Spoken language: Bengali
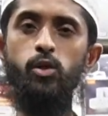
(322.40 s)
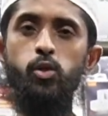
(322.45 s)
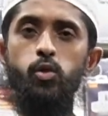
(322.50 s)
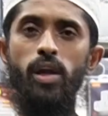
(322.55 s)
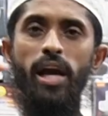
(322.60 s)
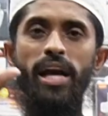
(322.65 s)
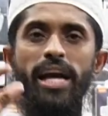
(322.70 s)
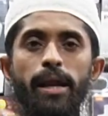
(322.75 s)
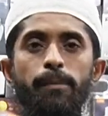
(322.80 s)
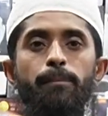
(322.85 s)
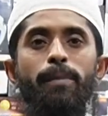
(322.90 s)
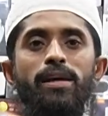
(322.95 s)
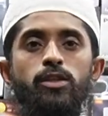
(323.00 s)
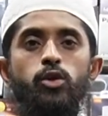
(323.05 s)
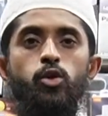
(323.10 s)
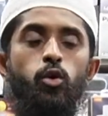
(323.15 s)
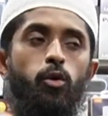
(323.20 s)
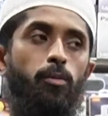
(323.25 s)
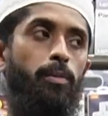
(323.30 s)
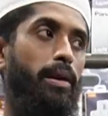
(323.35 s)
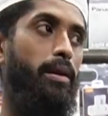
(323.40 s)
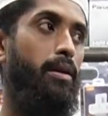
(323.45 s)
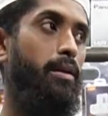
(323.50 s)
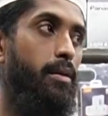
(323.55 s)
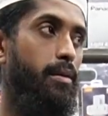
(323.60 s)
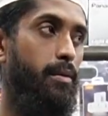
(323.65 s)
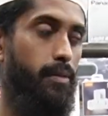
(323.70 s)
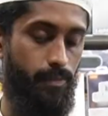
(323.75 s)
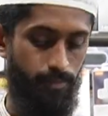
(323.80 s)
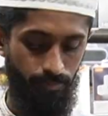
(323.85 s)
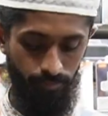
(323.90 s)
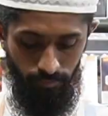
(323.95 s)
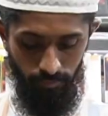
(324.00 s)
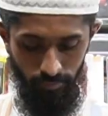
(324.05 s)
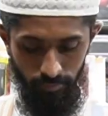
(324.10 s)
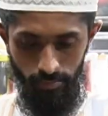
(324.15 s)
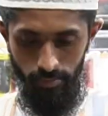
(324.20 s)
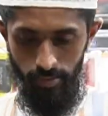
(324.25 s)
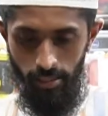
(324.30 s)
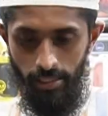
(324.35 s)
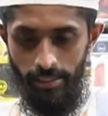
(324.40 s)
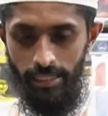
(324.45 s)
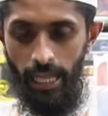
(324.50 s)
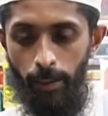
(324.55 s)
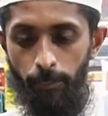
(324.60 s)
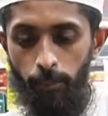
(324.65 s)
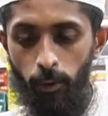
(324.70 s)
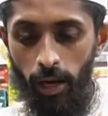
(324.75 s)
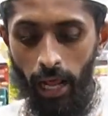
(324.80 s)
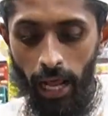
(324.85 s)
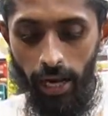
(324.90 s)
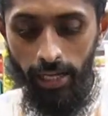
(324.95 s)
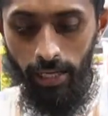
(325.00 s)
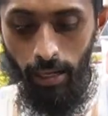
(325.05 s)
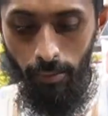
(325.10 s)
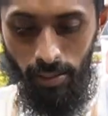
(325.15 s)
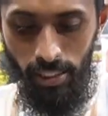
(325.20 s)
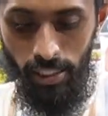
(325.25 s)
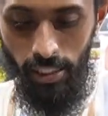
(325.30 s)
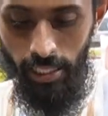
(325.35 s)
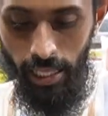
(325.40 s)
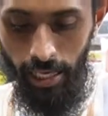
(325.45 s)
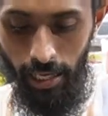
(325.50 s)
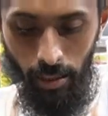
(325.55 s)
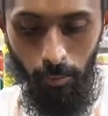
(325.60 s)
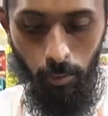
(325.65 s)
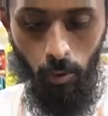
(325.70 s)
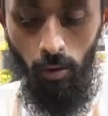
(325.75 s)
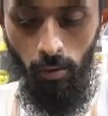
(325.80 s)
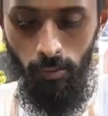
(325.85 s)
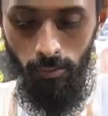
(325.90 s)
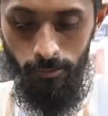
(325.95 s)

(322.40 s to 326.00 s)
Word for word: কিছু টাকা অ্যাডভান্স করবেন তারপরে আর একটা মেশিন দেখাবো